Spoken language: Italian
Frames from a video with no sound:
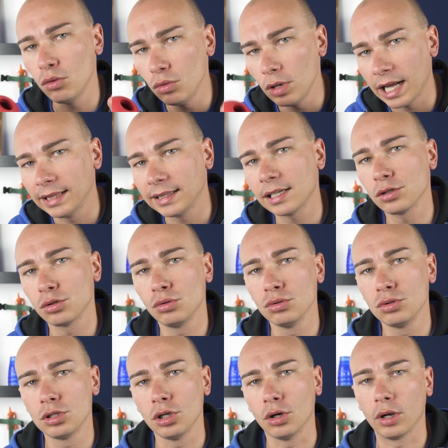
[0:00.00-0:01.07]
un'altra
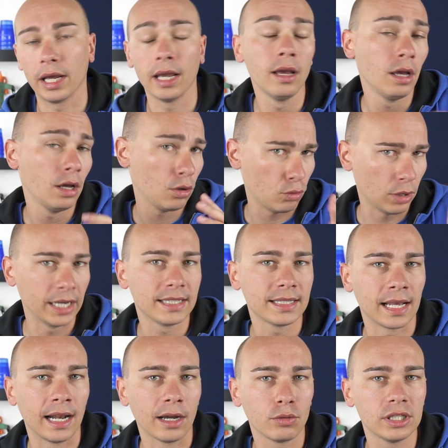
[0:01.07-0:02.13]
soluzione quale
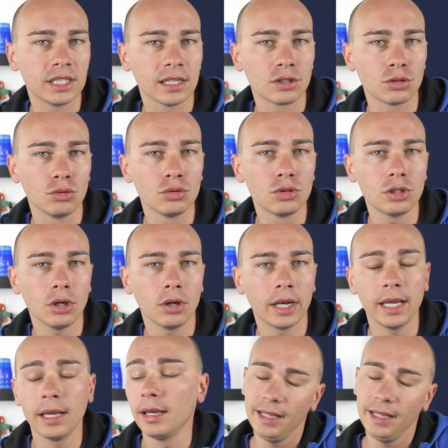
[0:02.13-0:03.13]
sarà questa soluzione?